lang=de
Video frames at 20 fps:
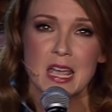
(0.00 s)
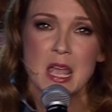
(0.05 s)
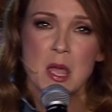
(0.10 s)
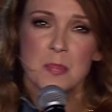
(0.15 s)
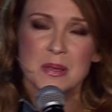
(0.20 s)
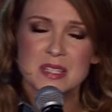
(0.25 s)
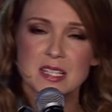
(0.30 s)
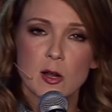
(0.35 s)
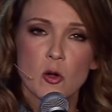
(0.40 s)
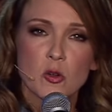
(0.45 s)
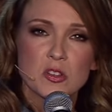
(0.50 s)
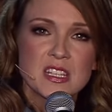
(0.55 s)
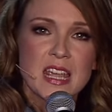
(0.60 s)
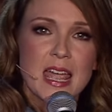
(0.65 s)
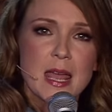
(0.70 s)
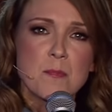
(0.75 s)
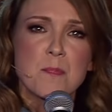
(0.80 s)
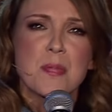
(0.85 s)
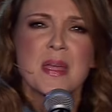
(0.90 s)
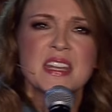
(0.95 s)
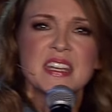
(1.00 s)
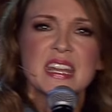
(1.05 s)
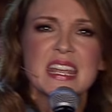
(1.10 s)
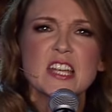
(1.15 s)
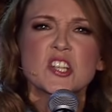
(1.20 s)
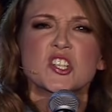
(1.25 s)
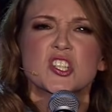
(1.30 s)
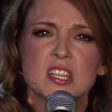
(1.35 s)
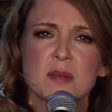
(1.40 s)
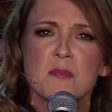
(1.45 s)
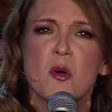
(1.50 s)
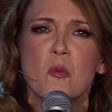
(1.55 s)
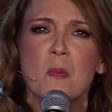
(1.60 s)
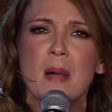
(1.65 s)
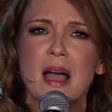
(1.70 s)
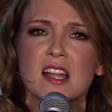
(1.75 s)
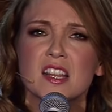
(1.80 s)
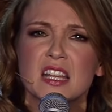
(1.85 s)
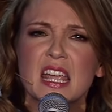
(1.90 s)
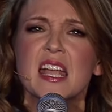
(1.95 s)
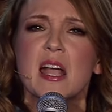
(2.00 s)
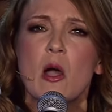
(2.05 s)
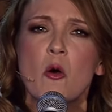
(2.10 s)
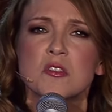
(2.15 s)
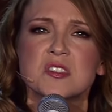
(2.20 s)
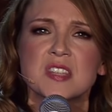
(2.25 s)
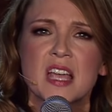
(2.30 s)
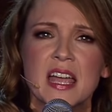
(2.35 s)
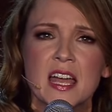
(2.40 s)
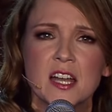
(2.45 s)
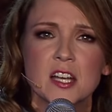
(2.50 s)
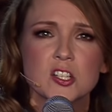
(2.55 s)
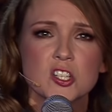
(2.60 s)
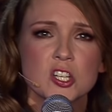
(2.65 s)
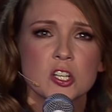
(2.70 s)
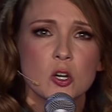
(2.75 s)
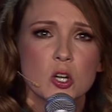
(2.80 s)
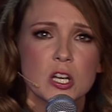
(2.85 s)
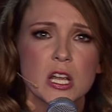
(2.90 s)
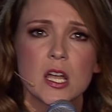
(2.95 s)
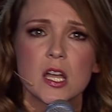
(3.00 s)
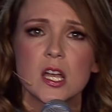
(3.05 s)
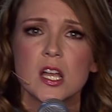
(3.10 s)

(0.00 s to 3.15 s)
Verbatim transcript: bis dann auch die NPD Stimmung macht gegen Außerirdische, oder?